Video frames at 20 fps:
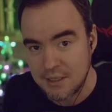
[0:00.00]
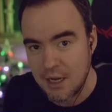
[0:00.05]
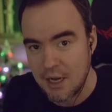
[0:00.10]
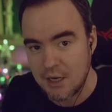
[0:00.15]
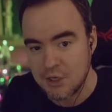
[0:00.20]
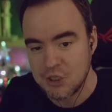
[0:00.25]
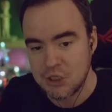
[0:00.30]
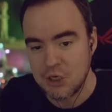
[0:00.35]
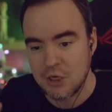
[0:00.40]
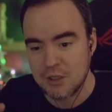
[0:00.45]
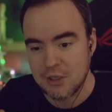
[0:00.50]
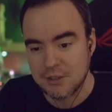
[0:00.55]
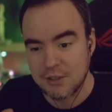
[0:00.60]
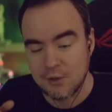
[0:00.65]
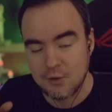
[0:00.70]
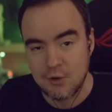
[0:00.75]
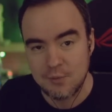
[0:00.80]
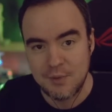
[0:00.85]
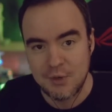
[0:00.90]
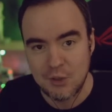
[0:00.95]
А Шерлок
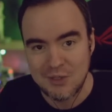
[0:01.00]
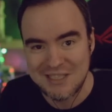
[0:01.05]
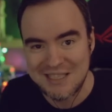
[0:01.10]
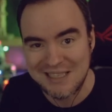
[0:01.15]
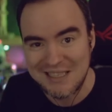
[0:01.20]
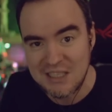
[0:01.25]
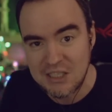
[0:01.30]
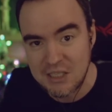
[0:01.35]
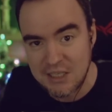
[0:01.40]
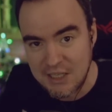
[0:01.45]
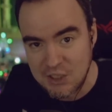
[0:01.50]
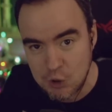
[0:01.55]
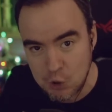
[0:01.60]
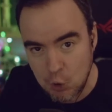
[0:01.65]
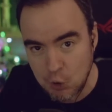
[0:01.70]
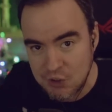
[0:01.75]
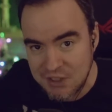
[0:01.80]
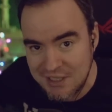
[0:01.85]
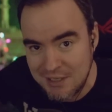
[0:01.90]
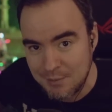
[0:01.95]
такой берет, садится на
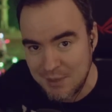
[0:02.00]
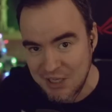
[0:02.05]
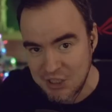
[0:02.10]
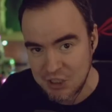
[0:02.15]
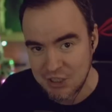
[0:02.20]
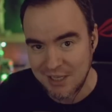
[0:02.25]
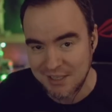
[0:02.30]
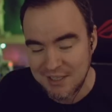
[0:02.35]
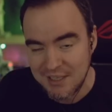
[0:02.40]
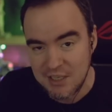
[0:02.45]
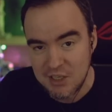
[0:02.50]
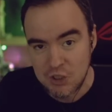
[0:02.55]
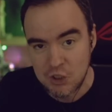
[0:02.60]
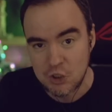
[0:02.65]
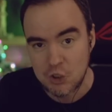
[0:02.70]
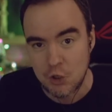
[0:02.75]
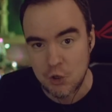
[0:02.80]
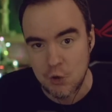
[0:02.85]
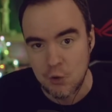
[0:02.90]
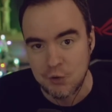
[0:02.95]
стол, снимает штаны и
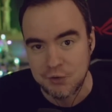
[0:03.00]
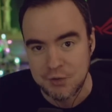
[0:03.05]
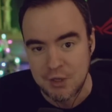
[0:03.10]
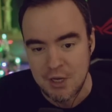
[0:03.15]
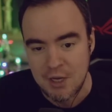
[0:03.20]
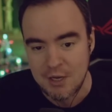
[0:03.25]
срет.